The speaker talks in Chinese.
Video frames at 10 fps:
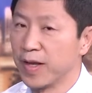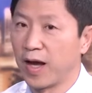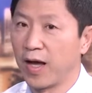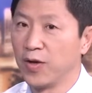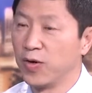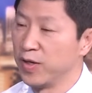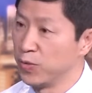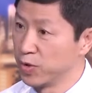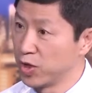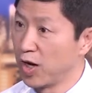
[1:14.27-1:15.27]
还有很
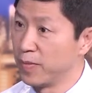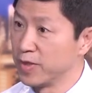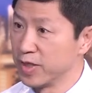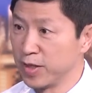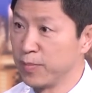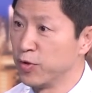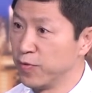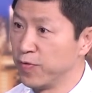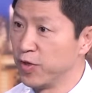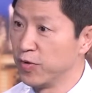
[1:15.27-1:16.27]
多 job 现在没有
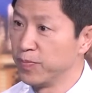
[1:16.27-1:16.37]
fill，